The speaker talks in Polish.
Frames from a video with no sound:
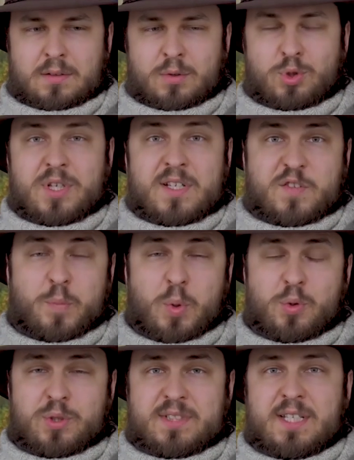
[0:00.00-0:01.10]
Ruszając w
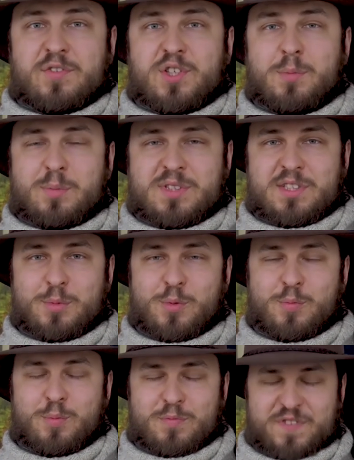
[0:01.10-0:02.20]
podróż zawsze mam ze sobą
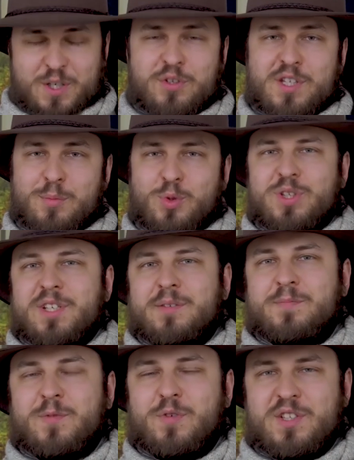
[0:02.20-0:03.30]
wygodne buty.
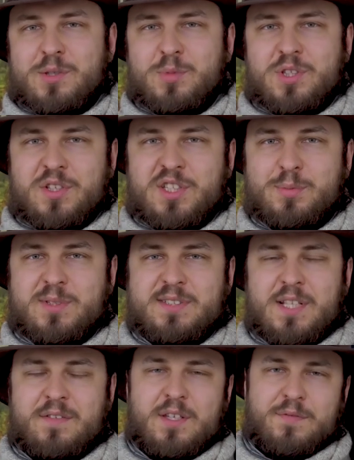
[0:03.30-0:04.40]
Uważam, że to jest
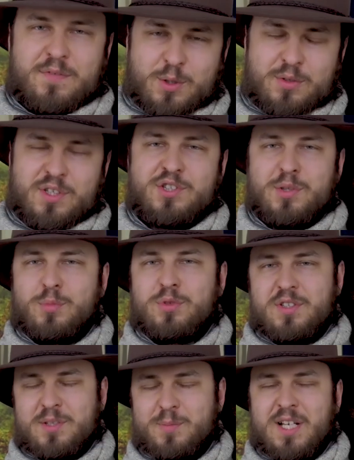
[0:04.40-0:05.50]
podstawa. Im wygodniejsze
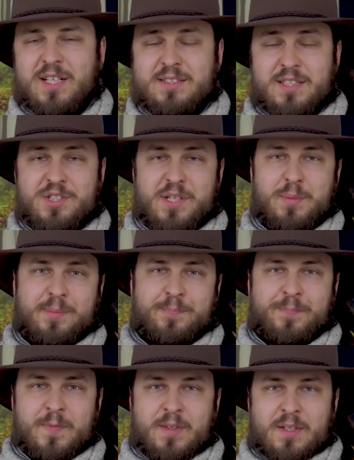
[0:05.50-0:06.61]
buty, tym dalej zajdziemy.
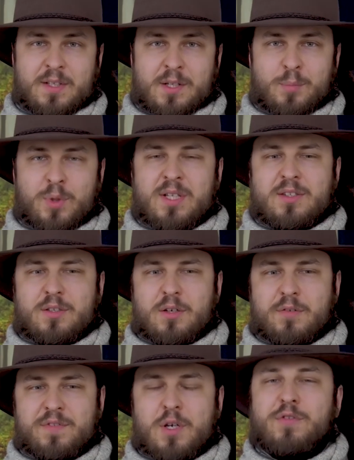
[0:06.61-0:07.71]

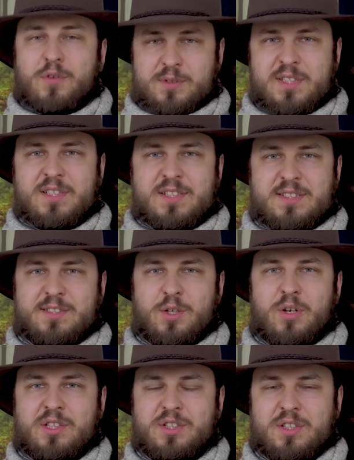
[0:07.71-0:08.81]
Ponadto wielofunkcyjny
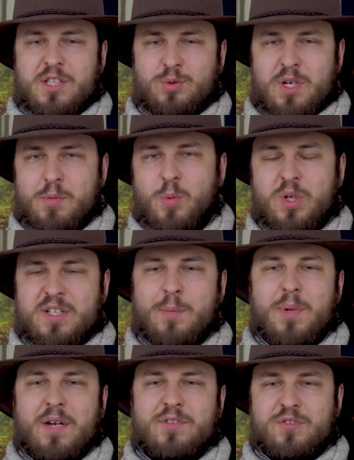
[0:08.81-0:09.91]
scyzoryk, dzięki któremu mogę
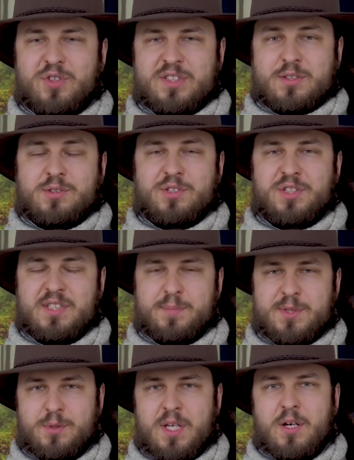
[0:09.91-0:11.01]
naprawić wszystko, co się
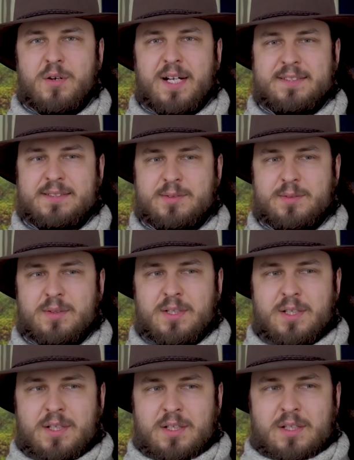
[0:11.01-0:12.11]
zepsuje oraz
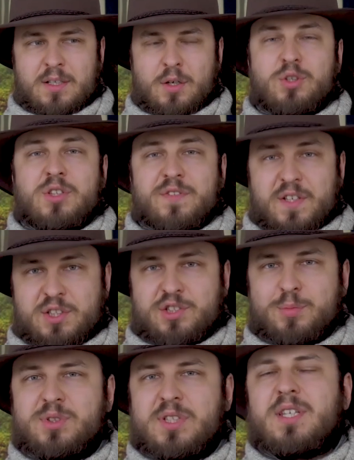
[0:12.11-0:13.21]
odtwarzacz
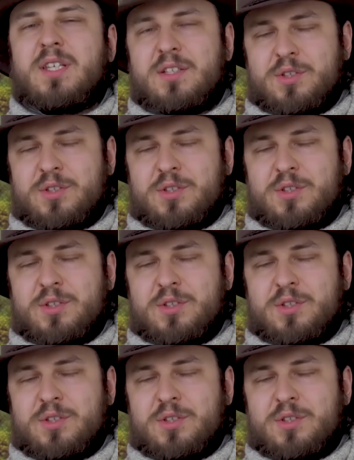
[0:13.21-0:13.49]
muzyki i